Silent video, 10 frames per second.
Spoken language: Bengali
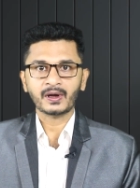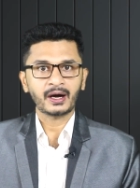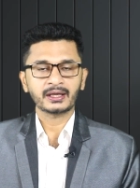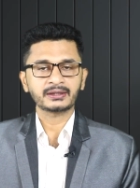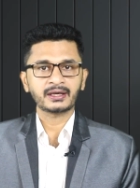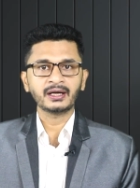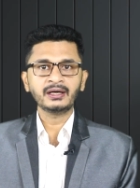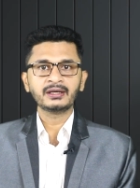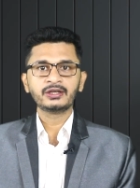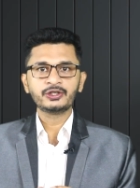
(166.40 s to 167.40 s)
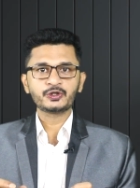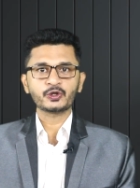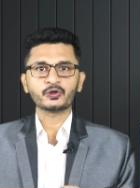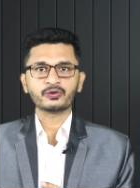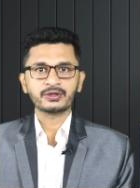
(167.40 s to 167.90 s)
কারা তারা
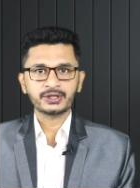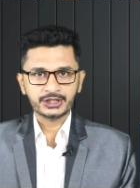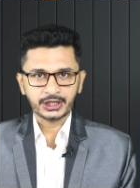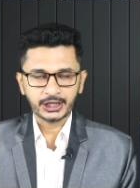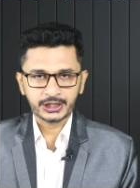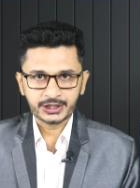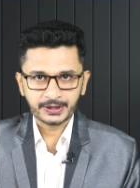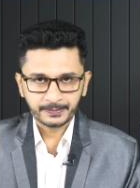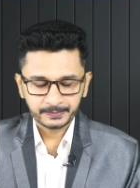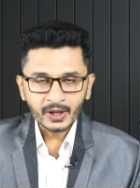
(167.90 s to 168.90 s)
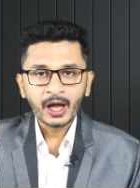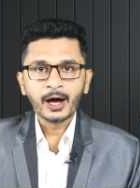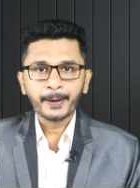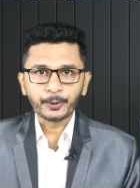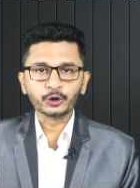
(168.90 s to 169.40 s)
চলুন জেনে আসছে
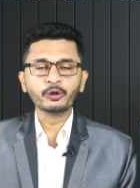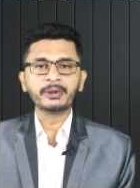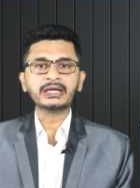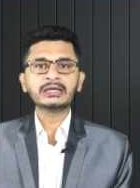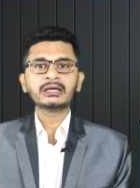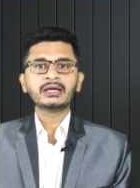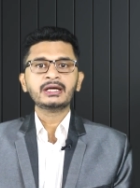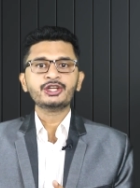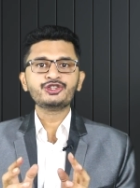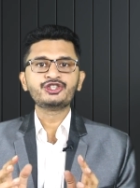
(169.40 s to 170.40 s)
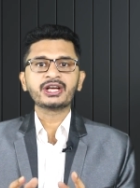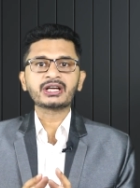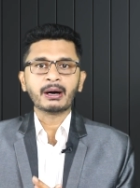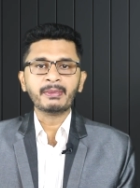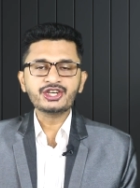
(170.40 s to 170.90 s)
প্রথমেই যে
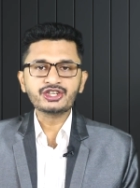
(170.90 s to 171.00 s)
কামার